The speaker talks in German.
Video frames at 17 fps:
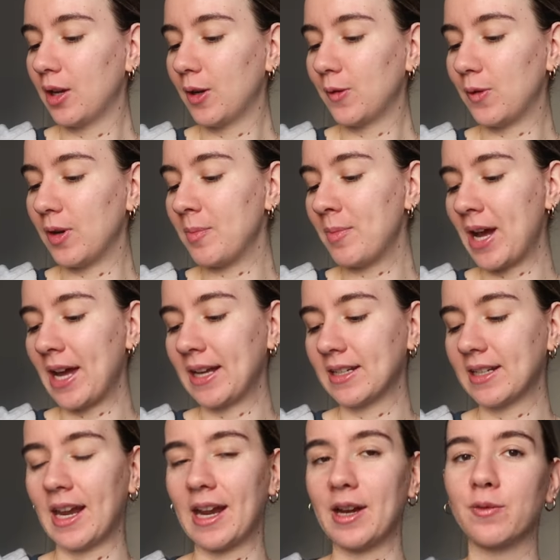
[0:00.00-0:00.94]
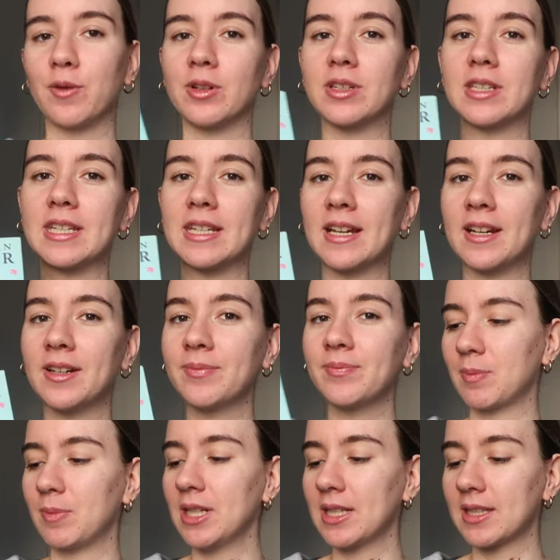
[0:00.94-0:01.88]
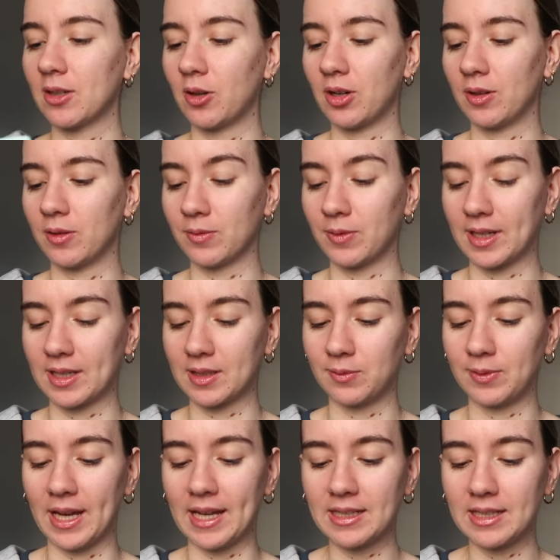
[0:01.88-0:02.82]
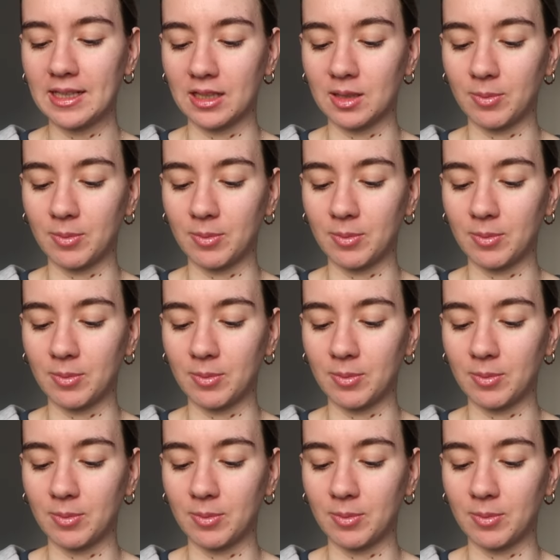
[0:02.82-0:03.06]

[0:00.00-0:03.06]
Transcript: für immer ein Teil von dir. Ich bin jetzt auch fast fertig.